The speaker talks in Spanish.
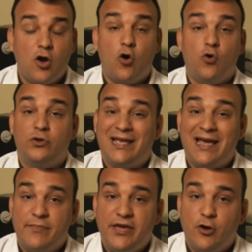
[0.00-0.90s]
o
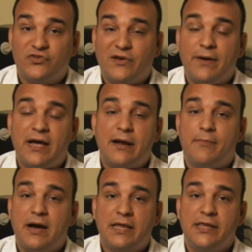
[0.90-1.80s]
usted amigo se para
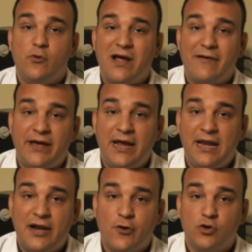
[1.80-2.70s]
más de una vez
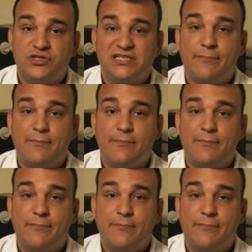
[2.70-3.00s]
en la noche,